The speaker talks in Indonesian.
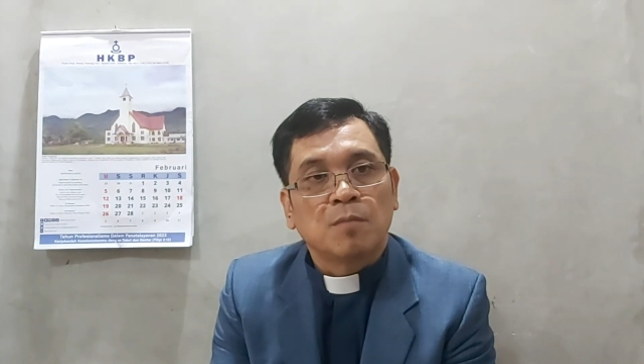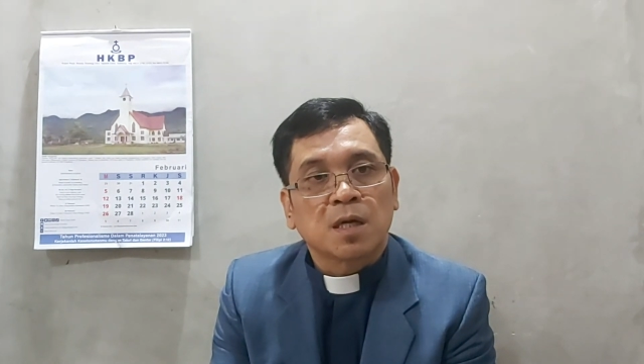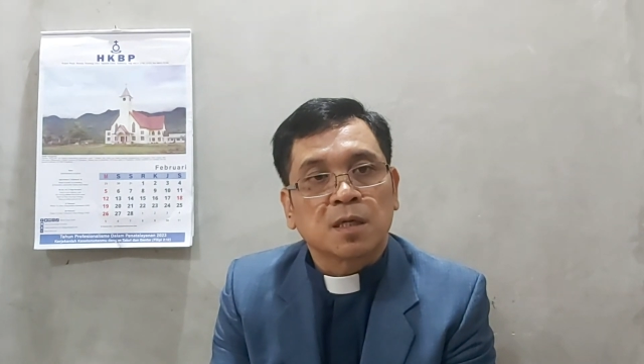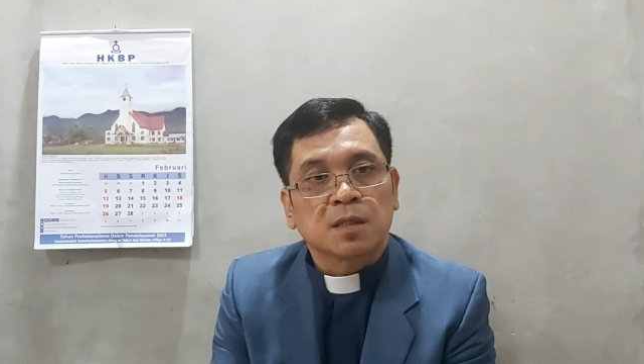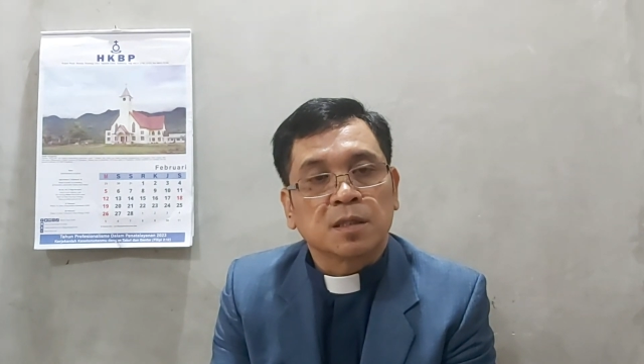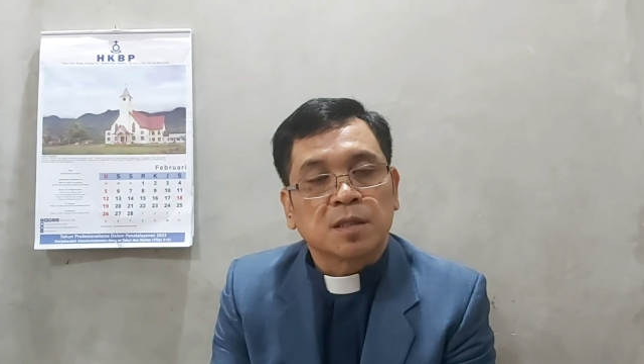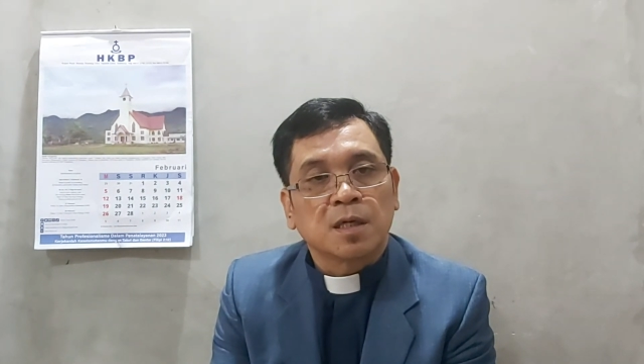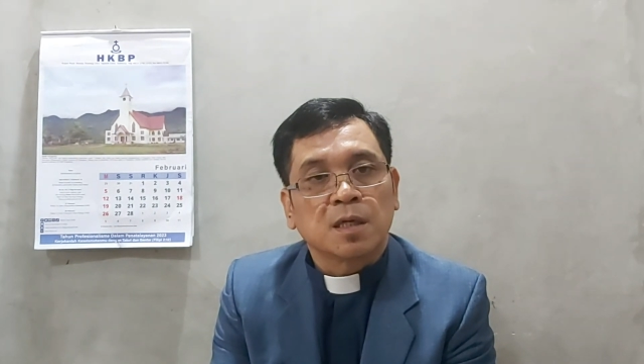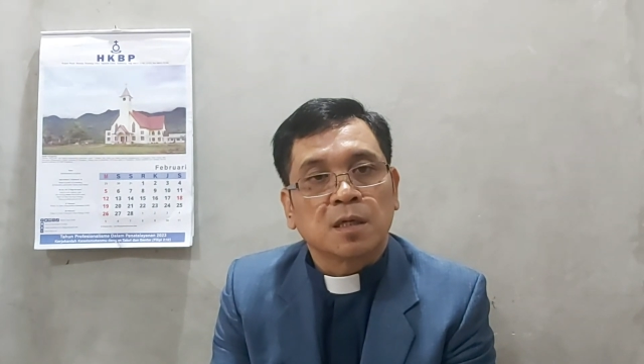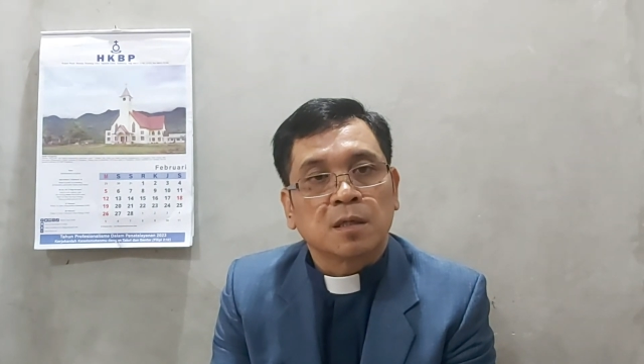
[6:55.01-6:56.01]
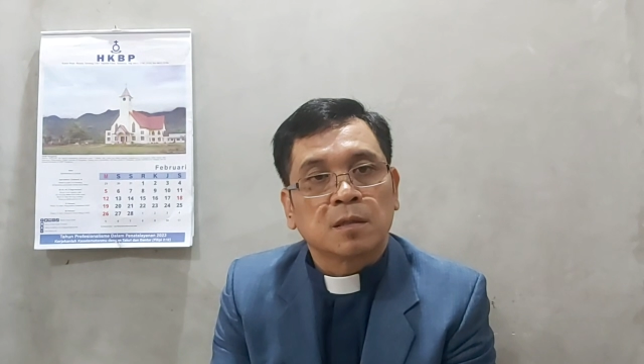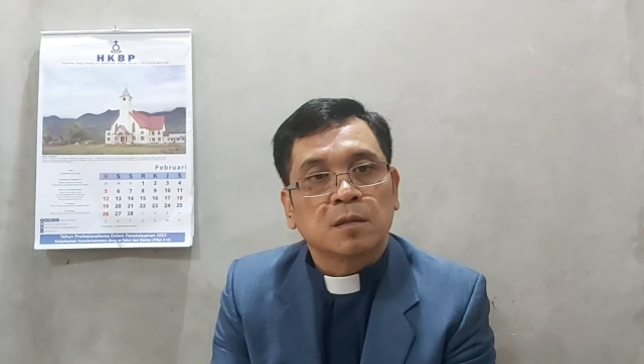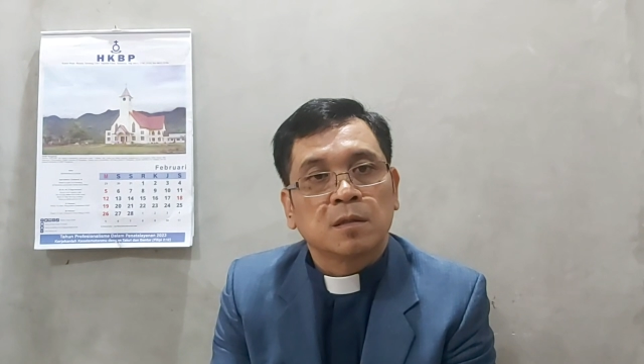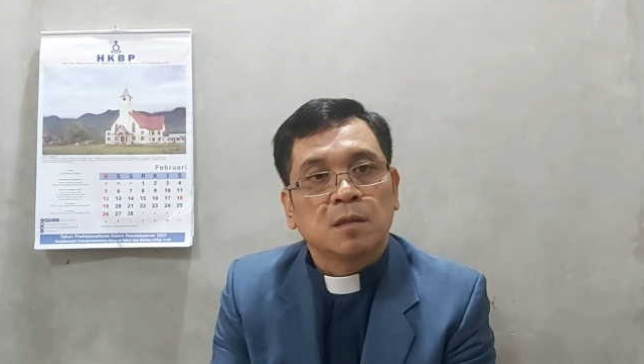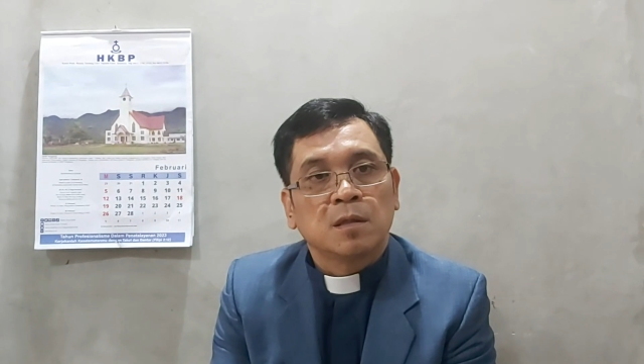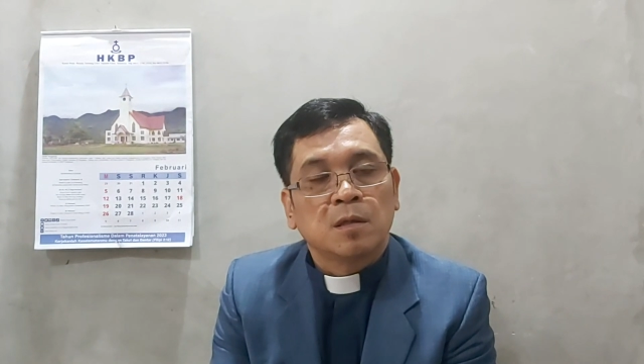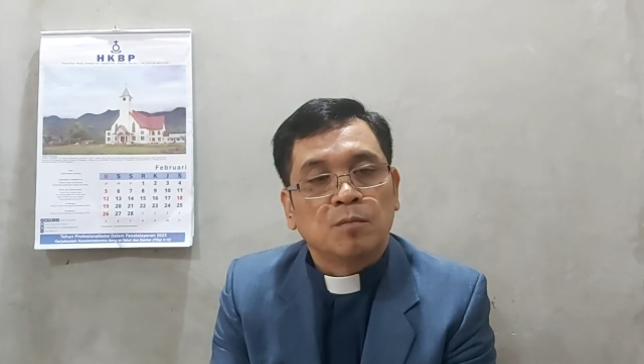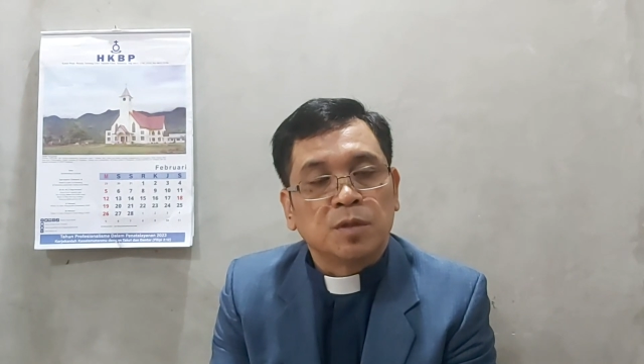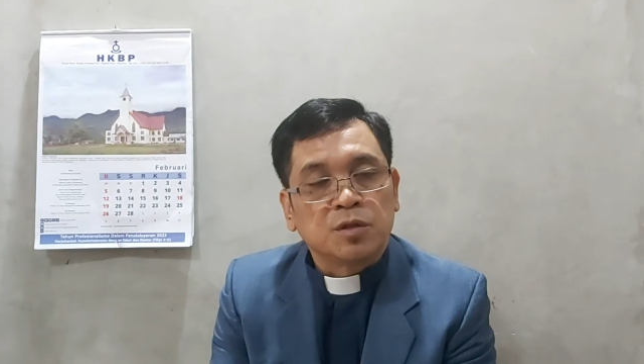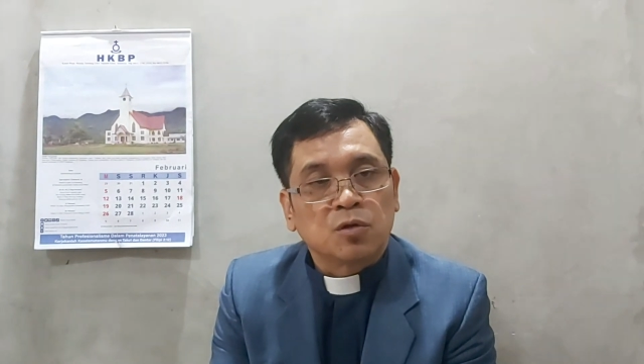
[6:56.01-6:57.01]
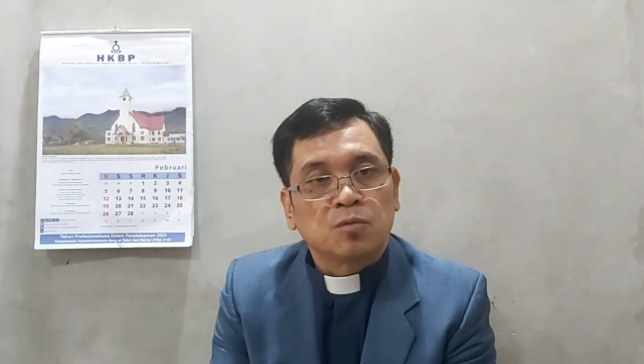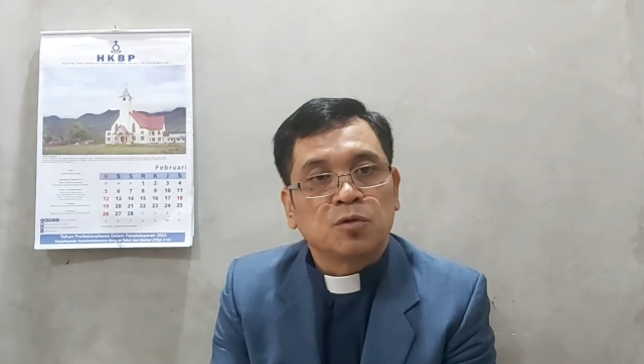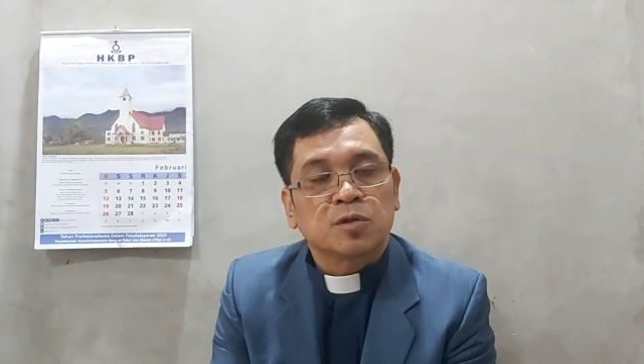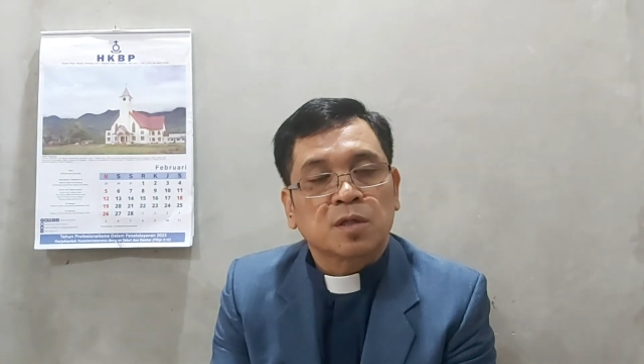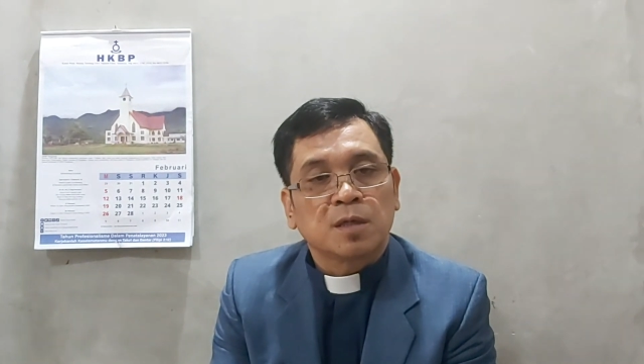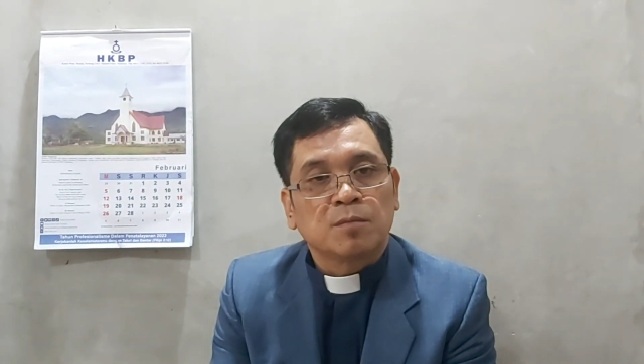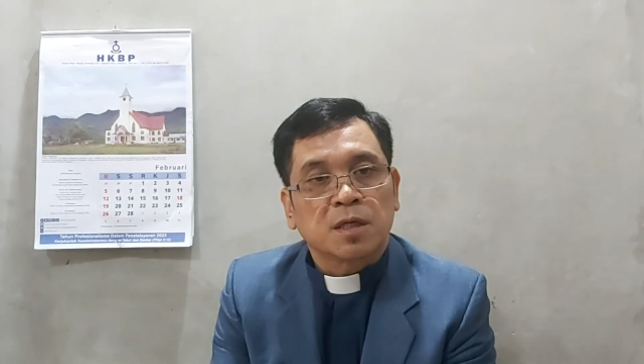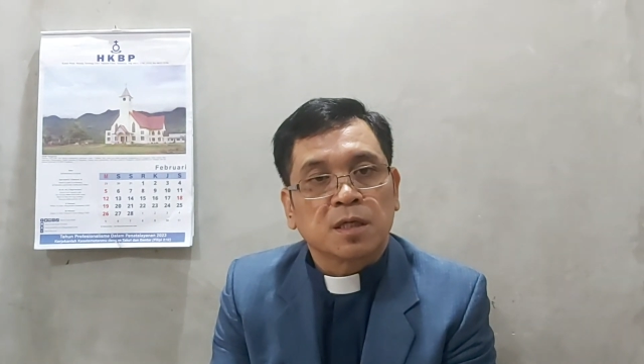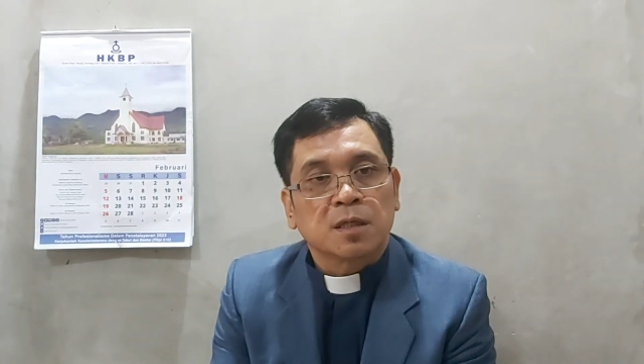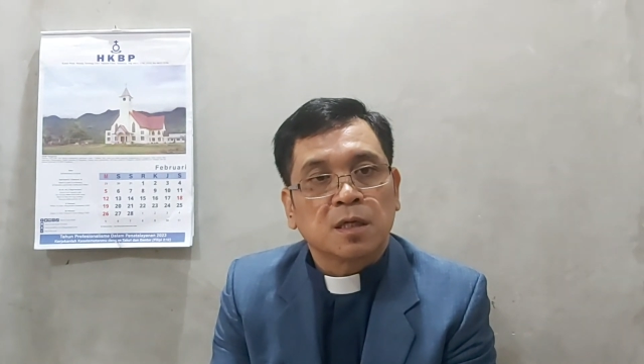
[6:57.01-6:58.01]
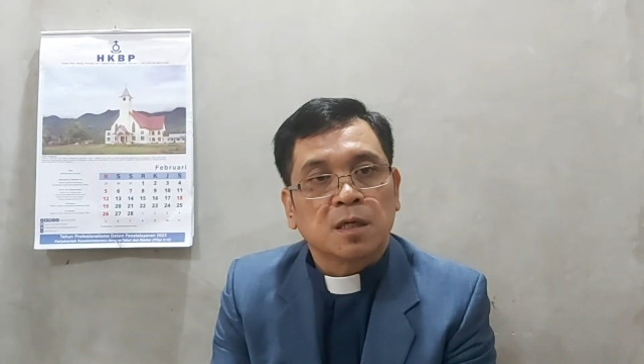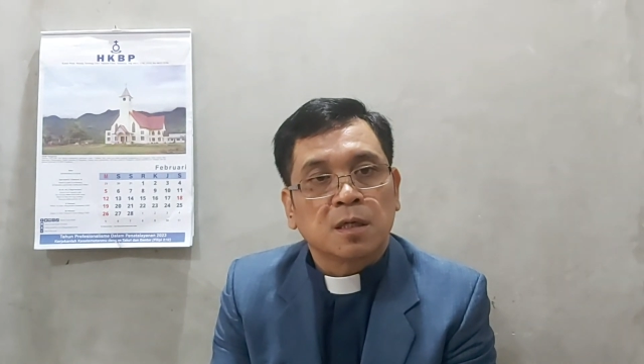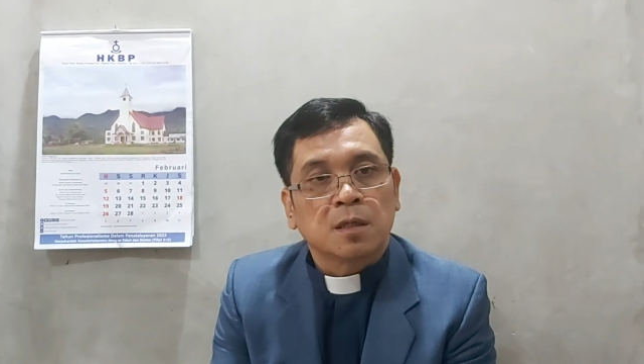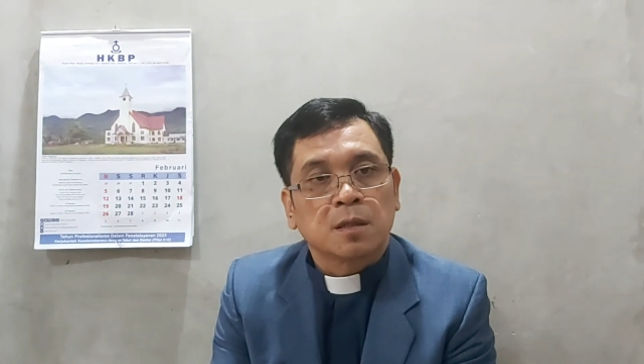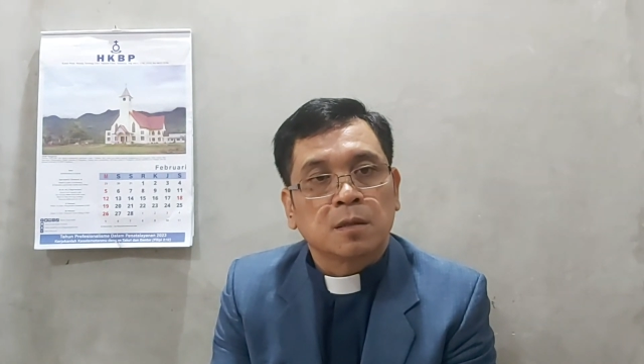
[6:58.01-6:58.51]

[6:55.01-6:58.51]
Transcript: maka kita menjerumuskan mereka